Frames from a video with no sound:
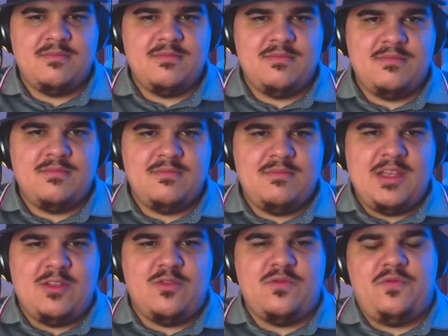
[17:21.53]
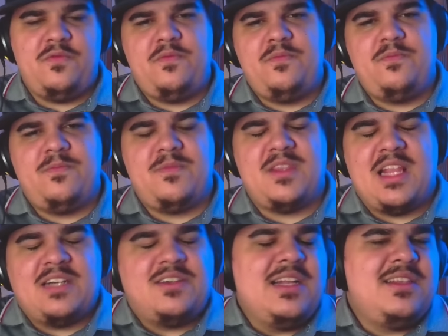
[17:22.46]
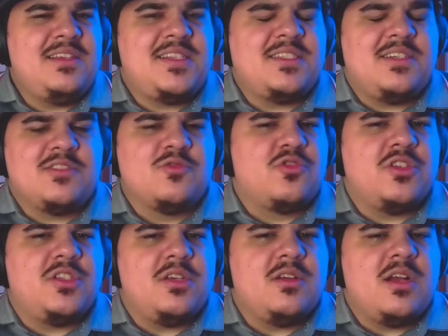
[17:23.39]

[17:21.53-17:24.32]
Также... Enough. Таланты стало, слушайте,